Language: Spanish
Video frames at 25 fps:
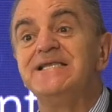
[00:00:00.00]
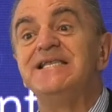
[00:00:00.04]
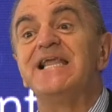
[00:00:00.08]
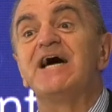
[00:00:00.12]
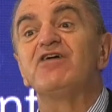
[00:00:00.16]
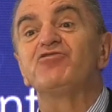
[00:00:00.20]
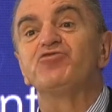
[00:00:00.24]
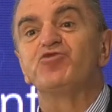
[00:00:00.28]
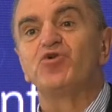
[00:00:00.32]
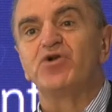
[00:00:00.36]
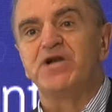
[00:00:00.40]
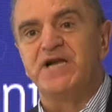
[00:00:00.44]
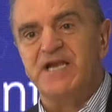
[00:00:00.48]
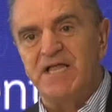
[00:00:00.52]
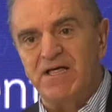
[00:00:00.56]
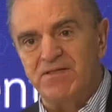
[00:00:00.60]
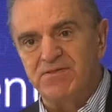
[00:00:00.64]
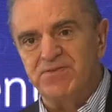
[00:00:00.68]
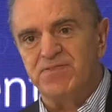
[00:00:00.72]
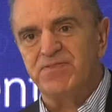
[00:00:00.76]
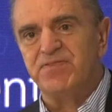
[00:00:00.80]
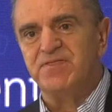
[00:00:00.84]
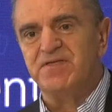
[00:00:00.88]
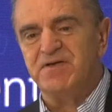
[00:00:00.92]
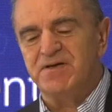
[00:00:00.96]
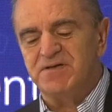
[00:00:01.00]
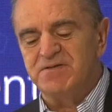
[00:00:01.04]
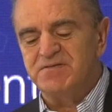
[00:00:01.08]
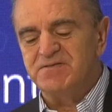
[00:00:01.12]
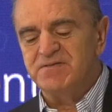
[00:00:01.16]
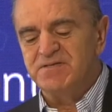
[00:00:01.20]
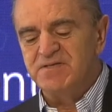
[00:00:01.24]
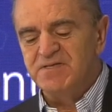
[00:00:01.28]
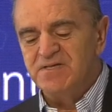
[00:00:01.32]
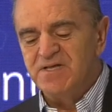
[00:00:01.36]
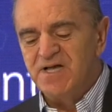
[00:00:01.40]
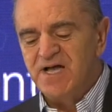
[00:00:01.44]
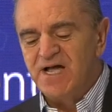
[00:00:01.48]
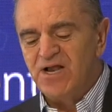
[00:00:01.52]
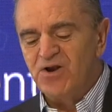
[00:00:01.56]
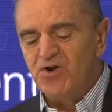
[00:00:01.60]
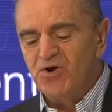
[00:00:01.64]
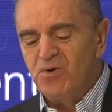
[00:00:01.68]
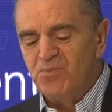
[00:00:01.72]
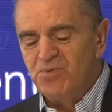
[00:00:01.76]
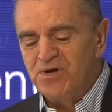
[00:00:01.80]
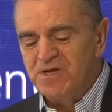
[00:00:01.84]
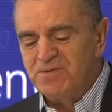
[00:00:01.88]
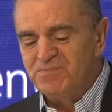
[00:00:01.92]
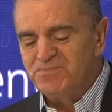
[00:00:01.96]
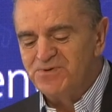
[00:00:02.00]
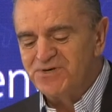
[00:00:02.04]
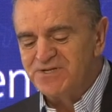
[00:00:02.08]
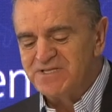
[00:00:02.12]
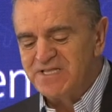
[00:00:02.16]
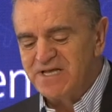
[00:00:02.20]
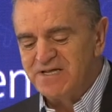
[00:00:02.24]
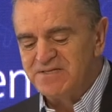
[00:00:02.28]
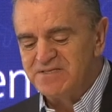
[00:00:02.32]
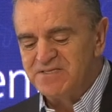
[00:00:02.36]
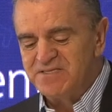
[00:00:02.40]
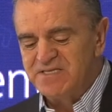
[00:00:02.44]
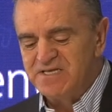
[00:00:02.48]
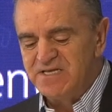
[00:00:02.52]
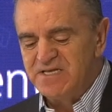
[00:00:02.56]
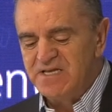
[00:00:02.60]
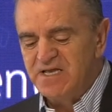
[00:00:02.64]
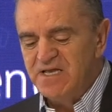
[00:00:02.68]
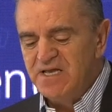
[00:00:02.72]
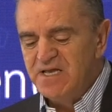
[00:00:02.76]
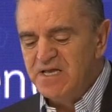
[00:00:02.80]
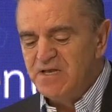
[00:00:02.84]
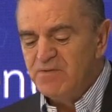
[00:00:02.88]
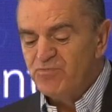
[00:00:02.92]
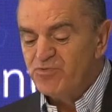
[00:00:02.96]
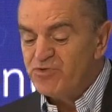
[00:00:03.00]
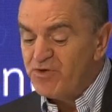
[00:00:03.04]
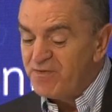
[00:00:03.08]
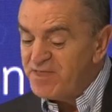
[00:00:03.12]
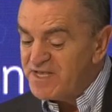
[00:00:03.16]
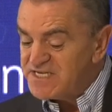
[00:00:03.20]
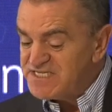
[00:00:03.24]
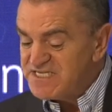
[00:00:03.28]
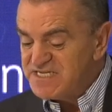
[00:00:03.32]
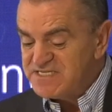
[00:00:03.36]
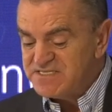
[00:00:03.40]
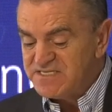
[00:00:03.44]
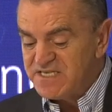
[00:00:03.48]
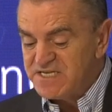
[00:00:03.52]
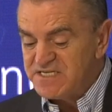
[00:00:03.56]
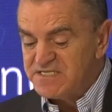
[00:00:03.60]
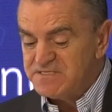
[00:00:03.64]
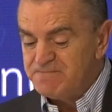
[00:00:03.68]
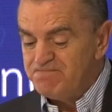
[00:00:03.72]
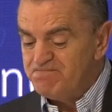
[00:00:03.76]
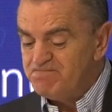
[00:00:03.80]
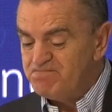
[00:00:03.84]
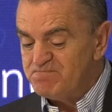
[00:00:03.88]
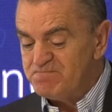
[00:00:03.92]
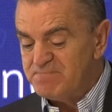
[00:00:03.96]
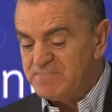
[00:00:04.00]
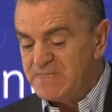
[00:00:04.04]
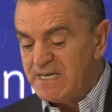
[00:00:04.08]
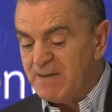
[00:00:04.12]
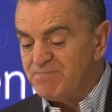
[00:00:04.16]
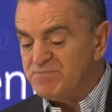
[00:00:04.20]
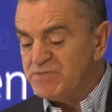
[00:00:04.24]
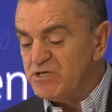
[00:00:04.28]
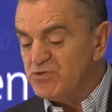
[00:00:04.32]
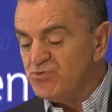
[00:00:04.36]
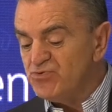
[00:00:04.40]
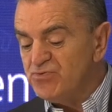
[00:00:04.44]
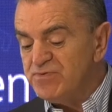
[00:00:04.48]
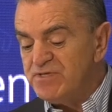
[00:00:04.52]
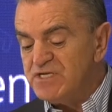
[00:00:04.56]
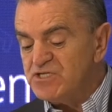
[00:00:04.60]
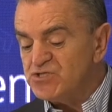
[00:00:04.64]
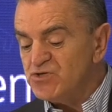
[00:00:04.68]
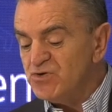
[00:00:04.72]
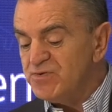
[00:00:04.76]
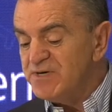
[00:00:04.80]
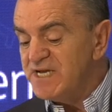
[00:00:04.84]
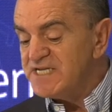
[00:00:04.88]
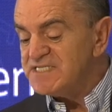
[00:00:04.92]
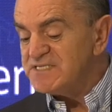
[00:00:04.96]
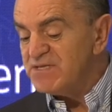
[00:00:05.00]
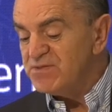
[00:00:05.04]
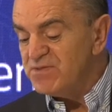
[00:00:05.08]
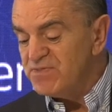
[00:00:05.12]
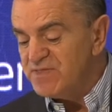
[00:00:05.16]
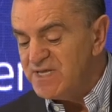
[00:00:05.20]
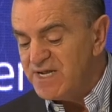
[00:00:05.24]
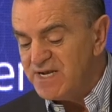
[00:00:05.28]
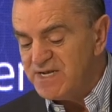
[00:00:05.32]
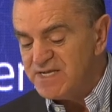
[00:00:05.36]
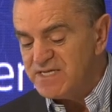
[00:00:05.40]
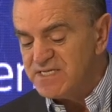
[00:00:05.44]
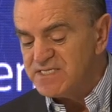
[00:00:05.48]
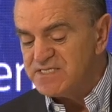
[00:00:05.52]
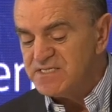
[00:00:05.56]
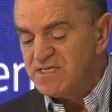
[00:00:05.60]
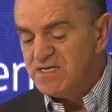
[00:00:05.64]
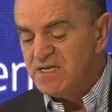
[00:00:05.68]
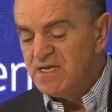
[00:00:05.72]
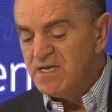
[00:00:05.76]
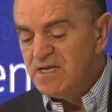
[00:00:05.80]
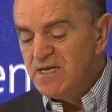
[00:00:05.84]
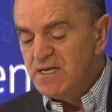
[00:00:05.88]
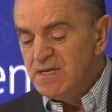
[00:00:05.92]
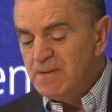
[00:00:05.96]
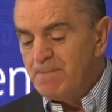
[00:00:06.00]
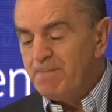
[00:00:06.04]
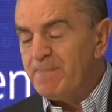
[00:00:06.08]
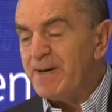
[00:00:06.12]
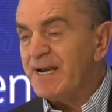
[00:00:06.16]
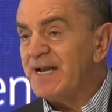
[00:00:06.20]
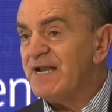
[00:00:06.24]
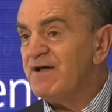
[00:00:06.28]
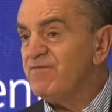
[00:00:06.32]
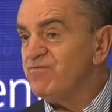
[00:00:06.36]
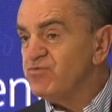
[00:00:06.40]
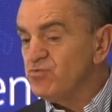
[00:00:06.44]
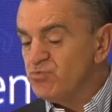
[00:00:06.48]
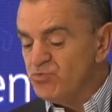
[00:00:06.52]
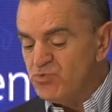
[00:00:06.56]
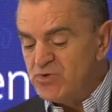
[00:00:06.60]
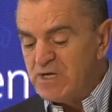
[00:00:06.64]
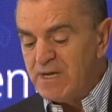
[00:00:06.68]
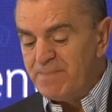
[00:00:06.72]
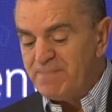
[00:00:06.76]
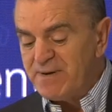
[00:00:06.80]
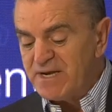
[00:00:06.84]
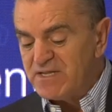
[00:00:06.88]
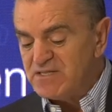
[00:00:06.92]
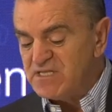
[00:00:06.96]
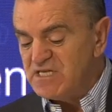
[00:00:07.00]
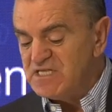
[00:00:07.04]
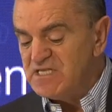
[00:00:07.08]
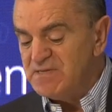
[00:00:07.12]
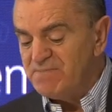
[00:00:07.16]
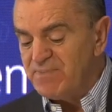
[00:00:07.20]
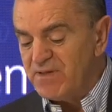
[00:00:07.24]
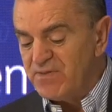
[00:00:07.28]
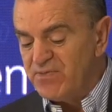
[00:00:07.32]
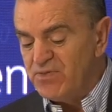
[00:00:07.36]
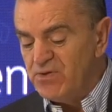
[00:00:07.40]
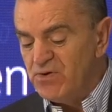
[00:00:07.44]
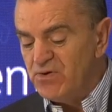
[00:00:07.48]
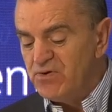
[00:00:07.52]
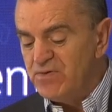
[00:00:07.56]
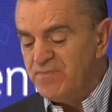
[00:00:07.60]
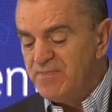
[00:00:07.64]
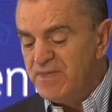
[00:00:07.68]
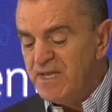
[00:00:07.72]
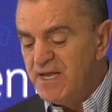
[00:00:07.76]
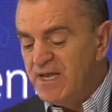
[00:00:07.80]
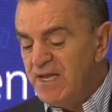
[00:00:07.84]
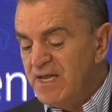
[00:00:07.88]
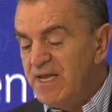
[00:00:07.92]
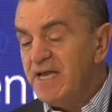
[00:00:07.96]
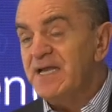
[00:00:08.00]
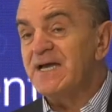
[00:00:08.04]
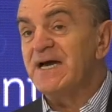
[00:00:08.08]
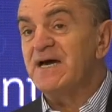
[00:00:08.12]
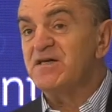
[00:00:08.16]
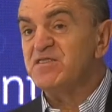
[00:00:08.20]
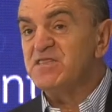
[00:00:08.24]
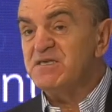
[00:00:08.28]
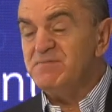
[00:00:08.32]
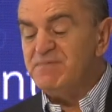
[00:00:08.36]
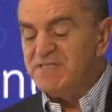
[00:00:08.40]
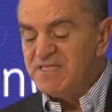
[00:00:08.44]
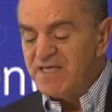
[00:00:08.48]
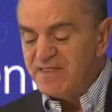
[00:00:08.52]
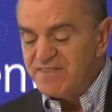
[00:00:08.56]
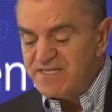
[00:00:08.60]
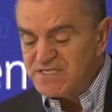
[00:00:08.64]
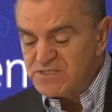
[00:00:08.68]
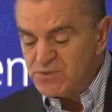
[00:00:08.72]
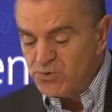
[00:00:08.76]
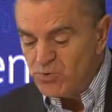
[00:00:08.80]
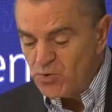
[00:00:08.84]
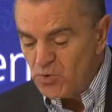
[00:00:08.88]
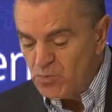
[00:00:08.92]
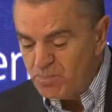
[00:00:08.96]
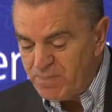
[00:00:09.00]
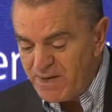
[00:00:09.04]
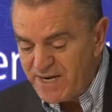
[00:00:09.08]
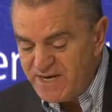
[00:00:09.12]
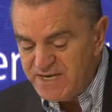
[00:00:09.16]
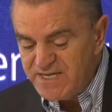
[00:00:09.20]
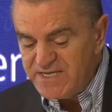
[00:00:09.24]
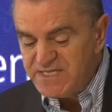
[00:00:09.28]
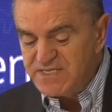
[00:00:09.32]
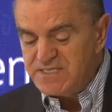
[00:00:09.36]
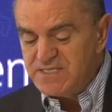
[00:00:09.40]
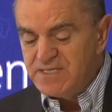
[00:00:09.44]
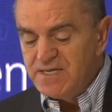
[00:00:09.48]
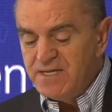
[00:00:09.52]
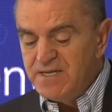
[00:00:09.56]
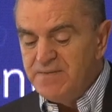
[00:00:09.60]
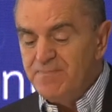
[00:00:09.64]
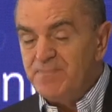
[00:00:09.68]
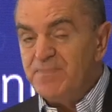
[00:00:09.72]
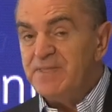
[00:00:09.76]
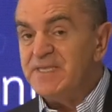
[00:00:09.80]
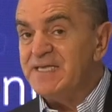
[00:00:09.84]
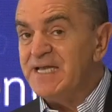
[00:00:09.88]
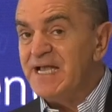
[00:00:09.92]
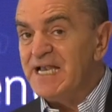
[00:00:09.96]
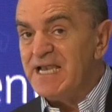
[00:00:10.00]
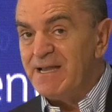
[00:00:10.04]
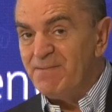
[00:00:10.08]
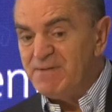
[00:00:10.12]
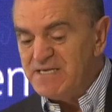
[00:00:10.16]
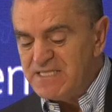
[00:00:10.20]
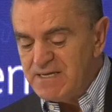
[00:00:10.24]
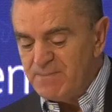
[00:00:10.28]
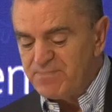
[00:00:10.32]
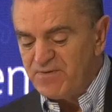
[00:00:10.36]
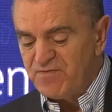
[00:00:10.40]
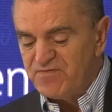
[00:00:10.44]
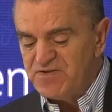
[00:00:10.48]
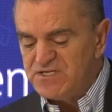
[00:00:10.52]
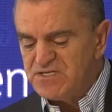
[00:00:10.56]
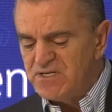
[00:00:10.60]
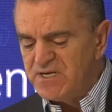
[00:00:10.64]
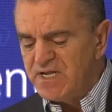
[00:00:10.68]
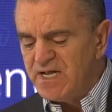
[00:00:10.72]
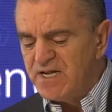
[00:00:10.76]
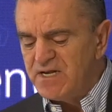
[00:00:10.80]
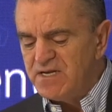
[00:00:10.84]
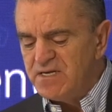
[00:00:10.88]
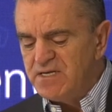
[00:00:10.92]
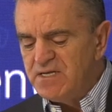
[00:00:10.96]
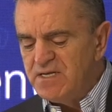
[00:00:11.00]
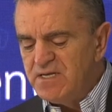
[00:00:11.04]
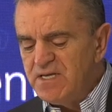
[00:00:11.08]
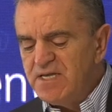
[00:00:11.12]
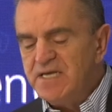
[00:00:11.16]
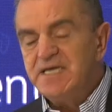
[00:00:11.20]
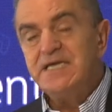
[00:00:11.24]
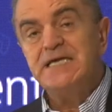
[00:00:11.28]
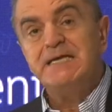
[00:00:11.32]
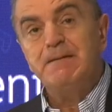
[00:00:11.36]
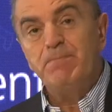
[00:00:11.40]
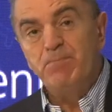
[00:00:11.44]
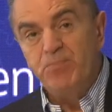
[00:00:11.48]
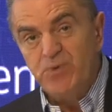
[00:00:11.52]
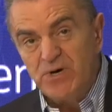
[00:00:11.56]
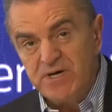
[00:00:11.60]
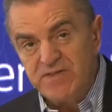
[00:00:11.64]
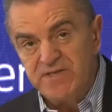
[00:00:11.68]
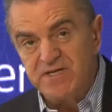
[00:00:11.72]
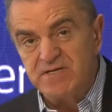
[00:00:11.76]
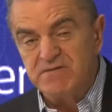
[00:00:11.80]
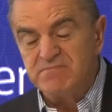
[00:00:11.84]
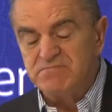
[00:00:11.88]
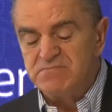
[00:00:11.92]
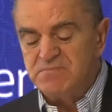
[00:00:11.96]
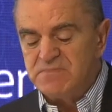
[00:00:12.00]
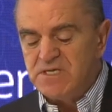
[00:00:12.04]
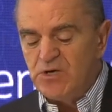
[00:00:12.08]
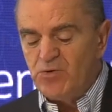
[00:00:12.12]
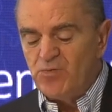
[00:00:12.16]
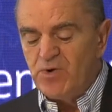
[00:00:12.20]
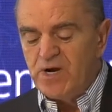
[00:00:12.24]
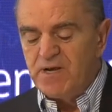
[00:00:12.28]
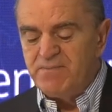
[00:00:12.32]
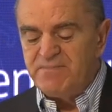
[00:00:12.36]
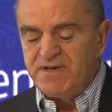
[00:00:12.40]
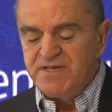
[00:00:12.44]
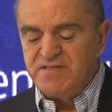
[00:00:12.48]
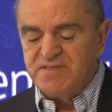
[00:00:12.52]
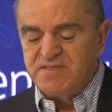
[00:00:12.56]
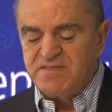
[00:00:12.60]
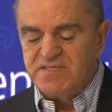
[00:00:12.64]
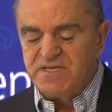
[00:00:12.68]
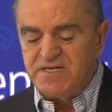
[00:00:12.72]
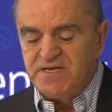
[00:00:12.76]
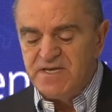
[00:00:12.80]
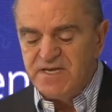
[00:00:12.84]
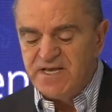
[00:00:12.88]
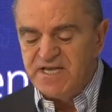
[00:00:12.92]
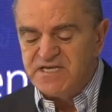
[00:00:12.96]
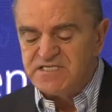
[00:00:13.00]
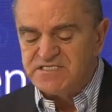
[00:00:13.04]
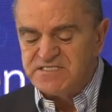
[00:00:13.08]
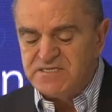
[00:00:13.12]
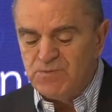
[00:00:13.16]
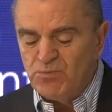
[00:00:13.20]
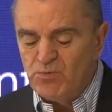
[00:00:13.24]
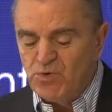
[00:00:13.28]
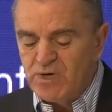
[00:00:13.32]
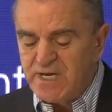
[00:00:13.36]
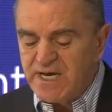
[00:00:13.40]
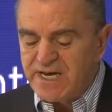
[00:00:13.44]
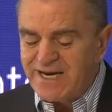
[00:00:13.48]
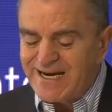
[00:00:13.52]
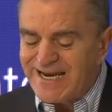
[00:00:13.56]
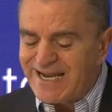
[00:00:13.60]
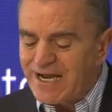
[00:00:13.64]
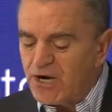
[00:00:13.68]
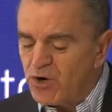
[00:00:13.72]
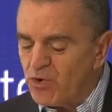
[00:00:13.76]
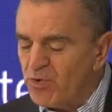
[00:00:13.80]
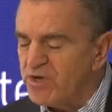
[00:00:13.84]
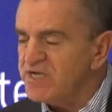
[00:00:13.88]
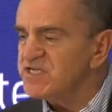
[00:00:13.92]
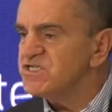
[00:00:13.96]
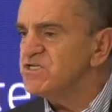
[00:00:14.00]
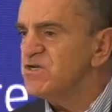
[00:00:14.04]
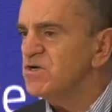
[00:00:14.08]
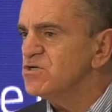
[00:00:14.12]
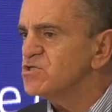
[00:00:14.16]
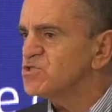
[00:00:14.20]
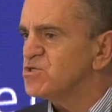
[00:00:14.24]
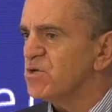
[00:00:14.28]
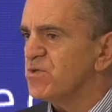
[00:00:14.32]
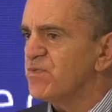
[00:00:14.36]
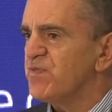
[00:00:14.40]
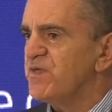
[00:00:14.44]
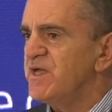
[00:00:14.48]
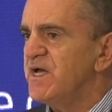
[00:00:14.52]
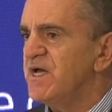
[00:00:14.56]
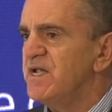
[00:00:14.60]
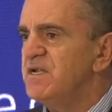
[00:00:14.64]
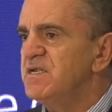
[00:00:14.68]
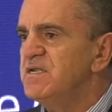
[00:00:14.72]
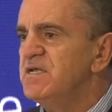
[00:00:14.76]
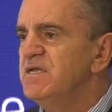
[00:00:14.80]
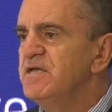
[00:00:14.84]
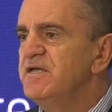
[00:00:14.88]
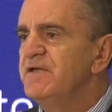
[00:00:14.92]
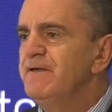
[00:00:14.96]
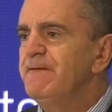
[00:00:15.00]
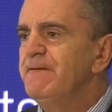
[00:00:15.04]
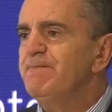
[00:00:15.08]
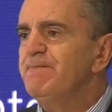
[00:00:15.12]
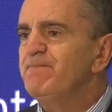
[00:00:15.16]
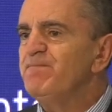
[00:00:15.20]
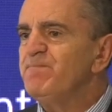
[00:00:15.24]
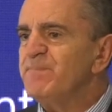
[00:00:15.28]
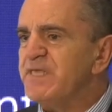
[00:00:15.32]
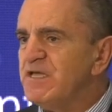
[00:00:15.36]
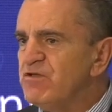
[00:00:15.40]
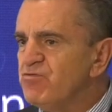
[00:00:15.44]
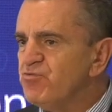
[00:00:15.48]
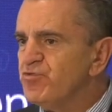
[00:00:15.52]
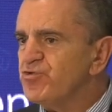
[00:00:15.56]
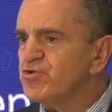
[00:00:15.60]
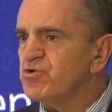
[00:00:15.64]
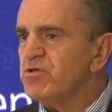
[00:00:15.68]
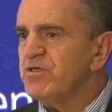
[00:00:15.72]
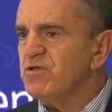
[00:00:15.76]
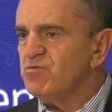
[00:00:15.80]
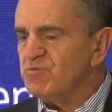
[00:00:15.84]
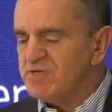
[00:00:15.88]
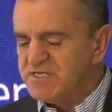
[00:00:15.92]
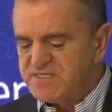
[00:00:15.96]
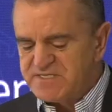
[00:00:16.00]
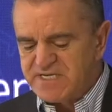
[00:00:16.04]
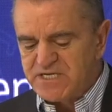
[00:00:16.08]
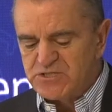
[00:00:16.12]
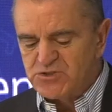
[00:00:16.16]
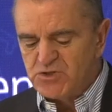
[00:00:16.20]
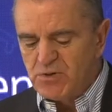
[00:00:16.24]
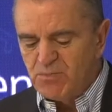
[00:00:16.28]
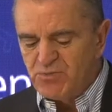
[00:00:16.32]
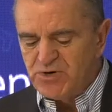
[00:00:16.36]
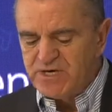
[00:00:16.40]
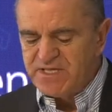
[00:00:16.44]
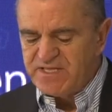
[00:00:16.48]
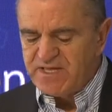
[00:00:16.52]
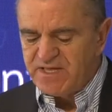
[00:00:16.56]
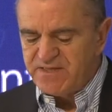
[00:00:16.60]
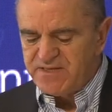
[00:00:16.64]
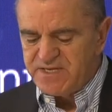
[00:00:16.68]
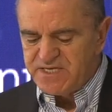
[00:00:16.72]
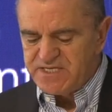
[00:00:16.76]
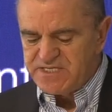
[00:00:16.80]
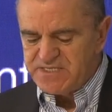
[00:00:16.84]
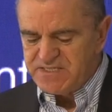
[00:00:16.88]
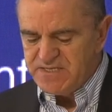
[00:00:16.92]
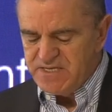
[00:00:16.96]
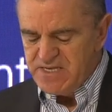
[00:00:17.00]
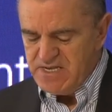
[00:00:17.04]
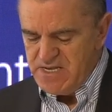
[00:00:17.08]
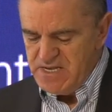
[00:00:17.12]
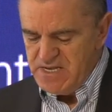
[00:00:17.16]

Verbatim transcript: la tolerancia, algo muy importante Todas estas aptitudes son esenciales para la futura participación en actividades grupales y en la vida profesional y pueden igualmente estimular la cohesión social dentro de nuestras comunidades.